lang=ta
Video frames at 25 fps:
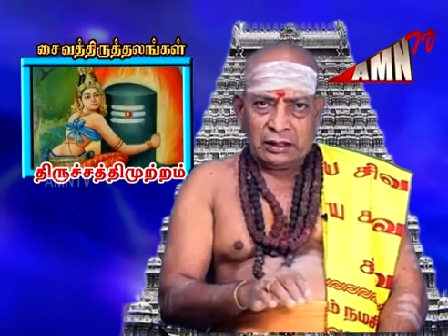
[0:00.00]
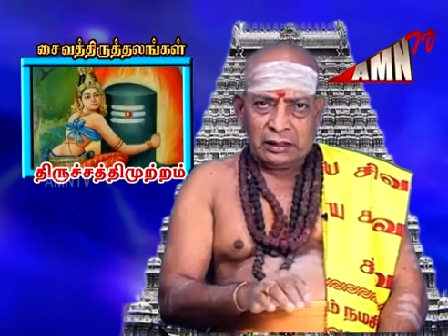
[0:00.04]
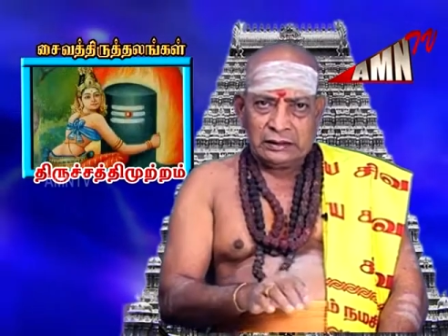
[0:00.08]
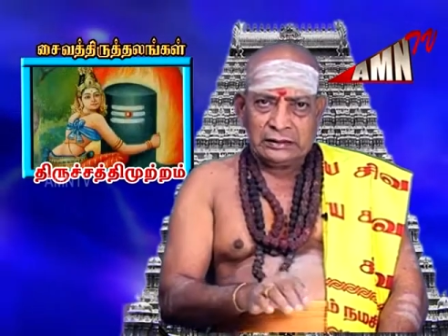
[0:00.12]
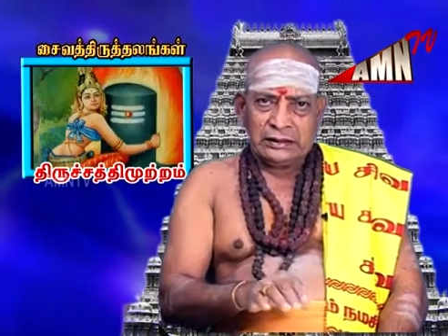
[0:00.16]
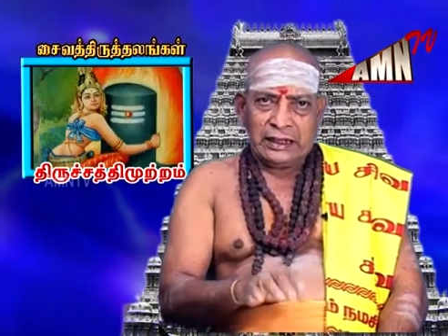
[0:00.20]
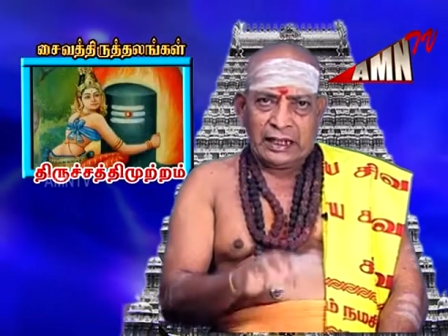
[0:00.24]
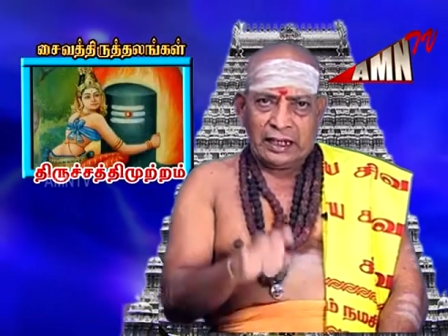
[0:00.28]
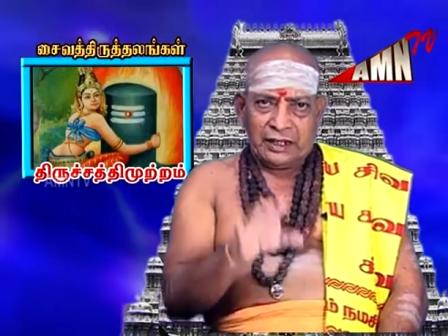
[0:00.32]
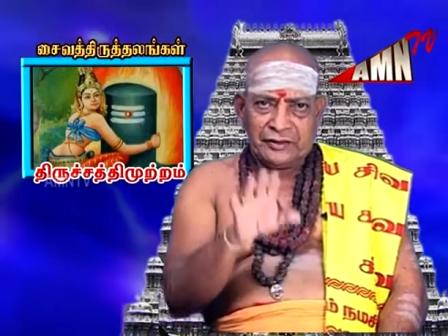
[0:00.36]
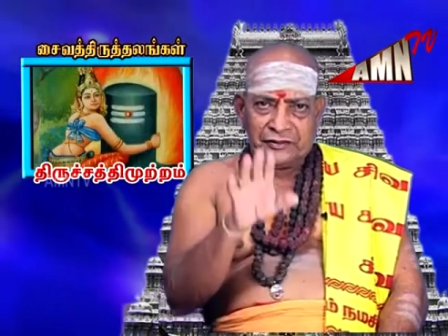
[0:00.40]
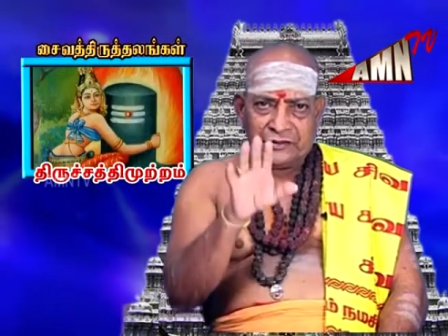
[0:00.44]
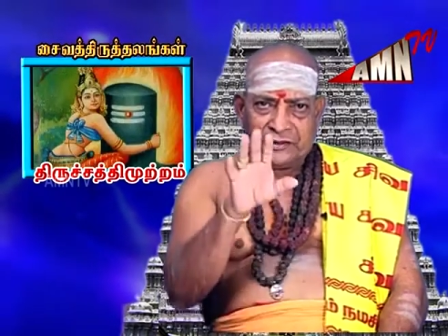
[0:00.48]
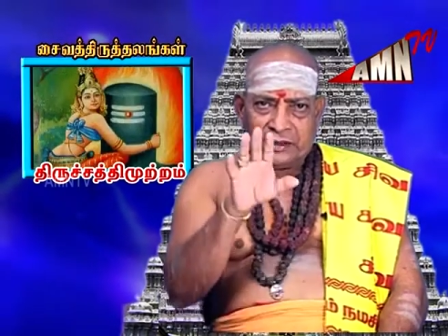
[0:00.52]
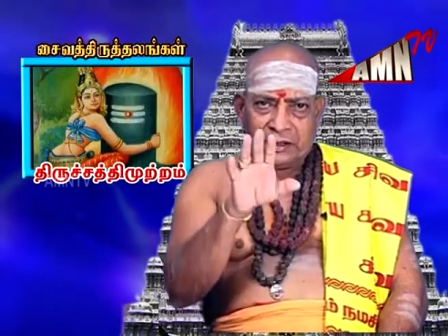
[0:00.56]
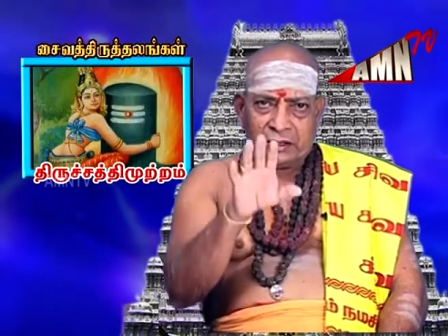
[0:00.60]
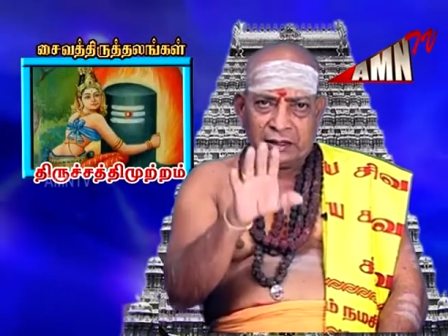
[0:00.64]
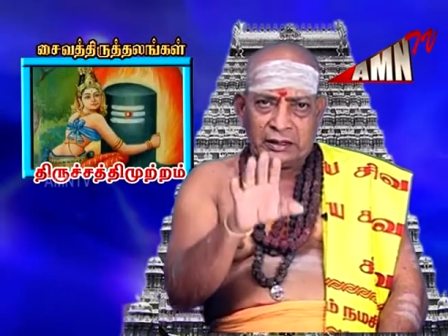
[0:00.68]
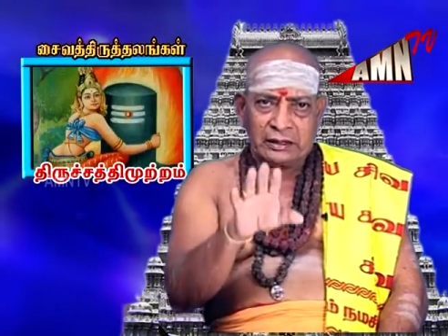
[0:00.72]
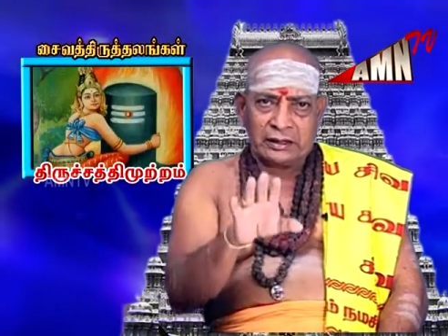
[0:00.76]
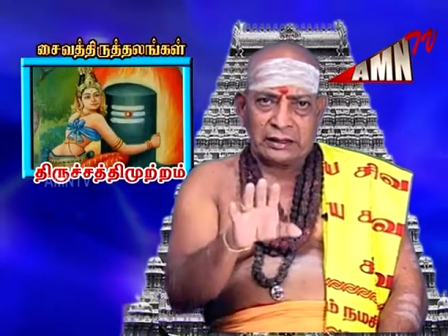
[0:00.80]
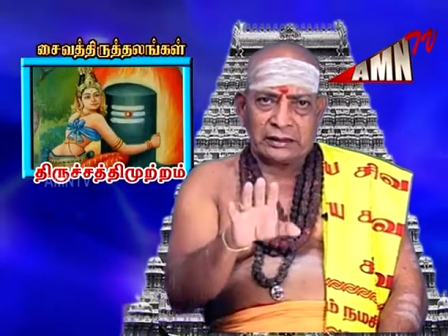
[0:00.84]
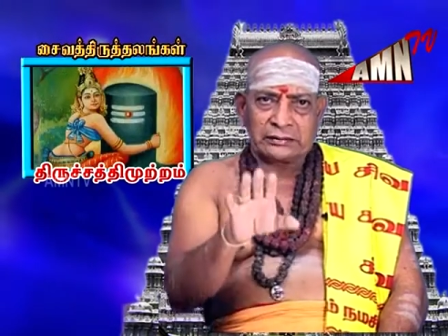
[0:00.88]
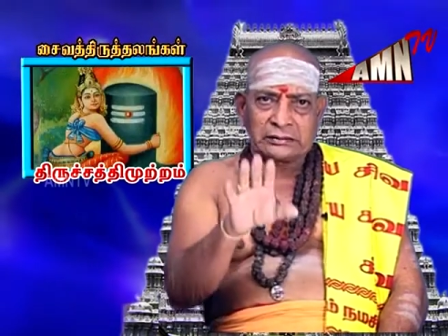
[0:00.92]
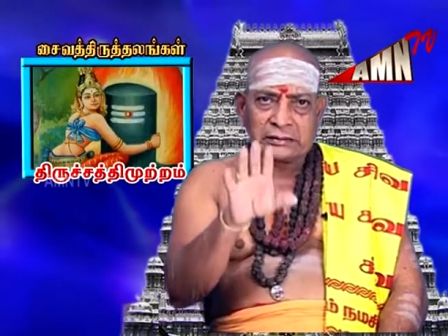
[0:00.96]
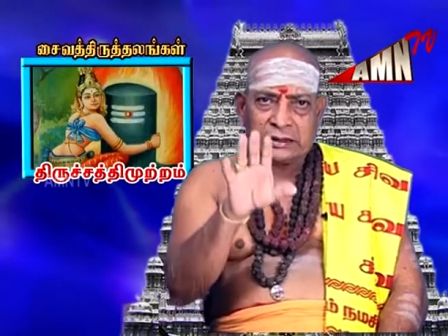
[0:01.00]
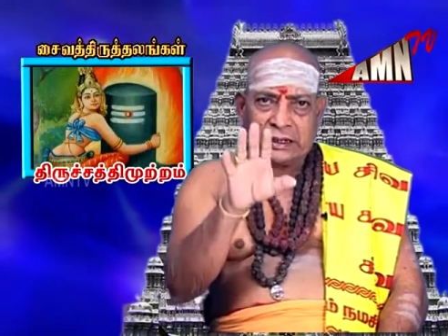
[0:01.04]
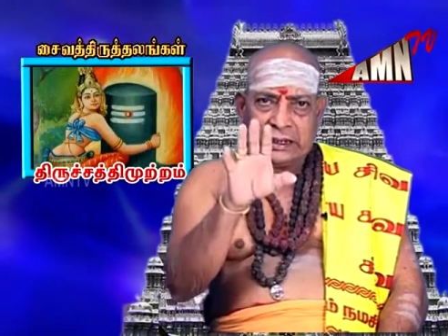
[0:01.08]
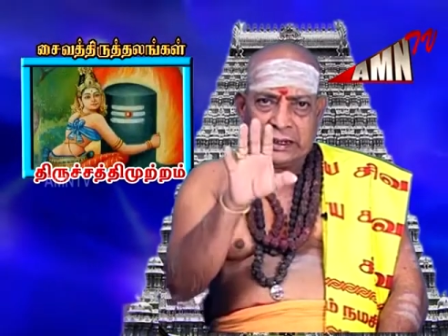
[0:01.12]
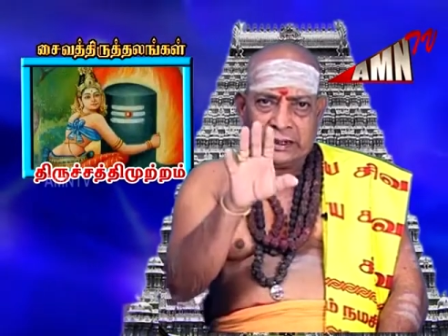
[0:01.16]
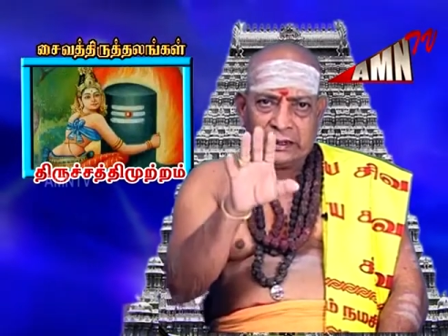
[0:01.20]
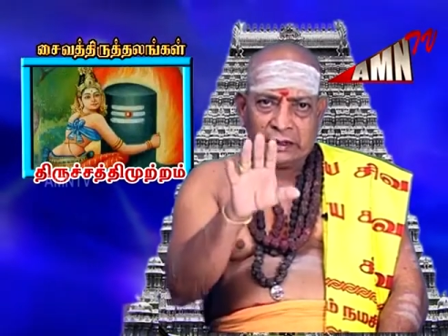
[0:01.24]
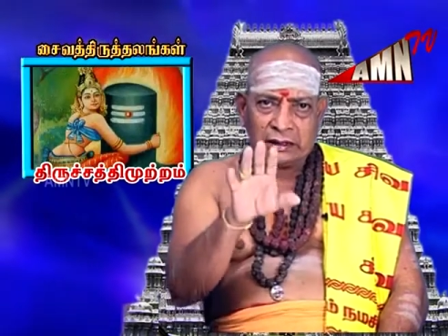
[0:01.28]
இந்த அஞ்சு கண்டத்திலே